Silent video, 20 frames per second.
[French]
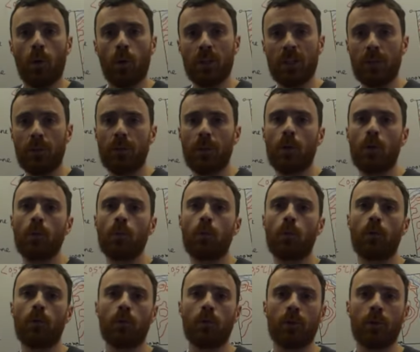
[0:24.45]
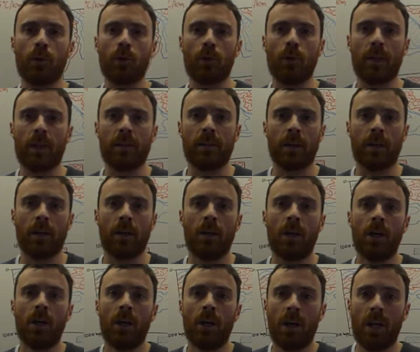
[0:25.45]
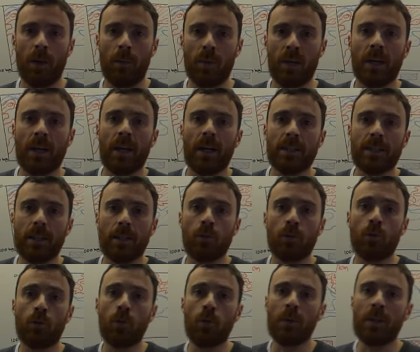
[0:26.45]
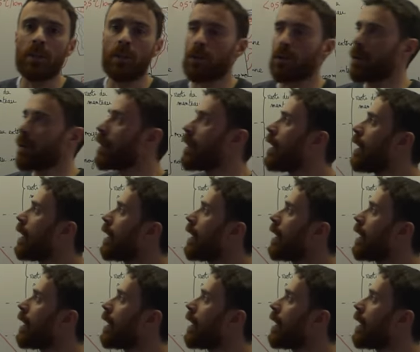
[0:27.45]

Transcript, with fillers: aux différentes profondeurs dans la Terre Eh bien, grâce à deux méthodes.